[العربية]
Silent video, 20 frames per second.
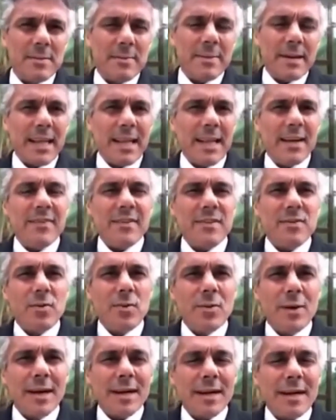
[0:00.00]
جبريه في
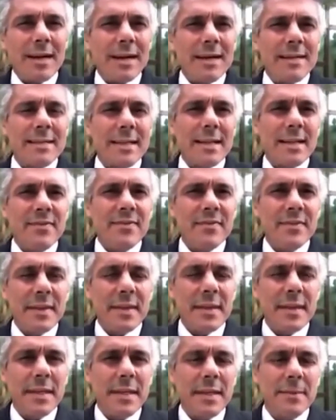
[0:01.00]
الدوار القاغزه
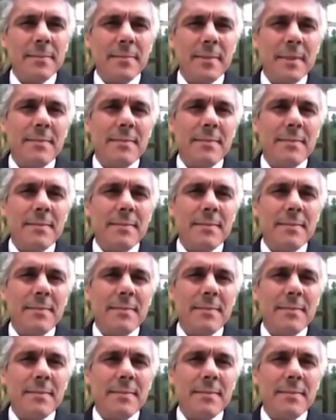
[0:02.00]
في